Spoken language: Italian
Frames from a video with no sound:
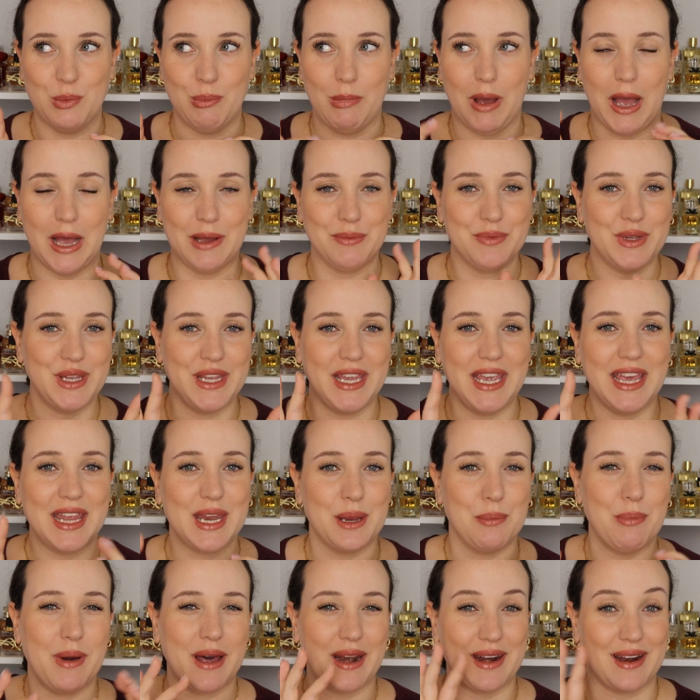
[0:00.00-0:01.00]
ma
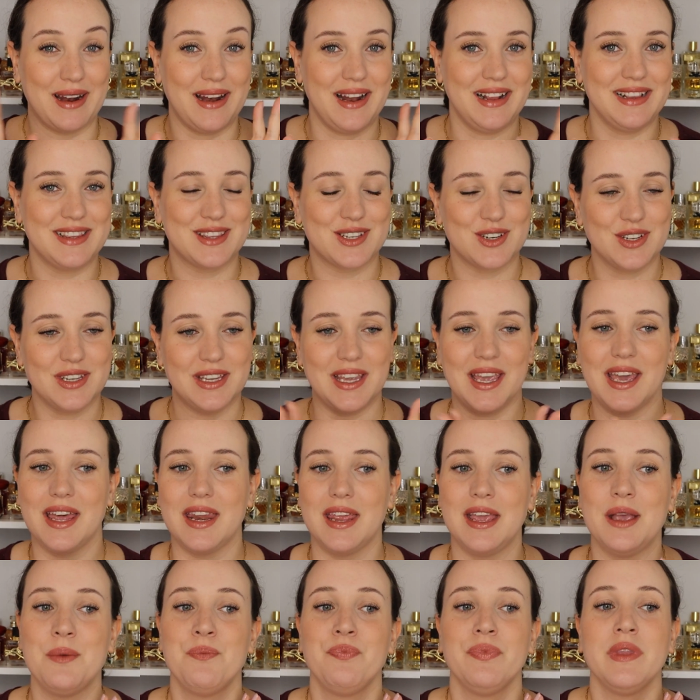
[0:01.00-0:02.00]
ieri barra l'altro
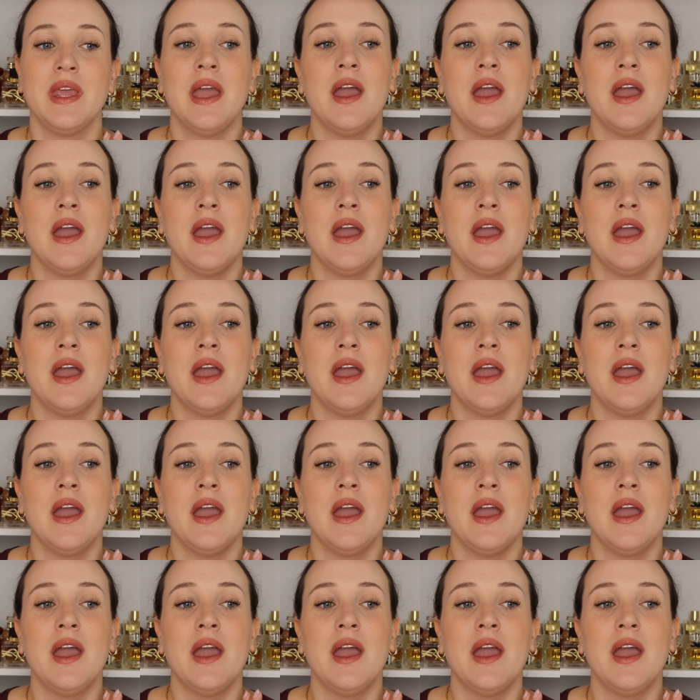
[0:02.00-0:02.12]
ieri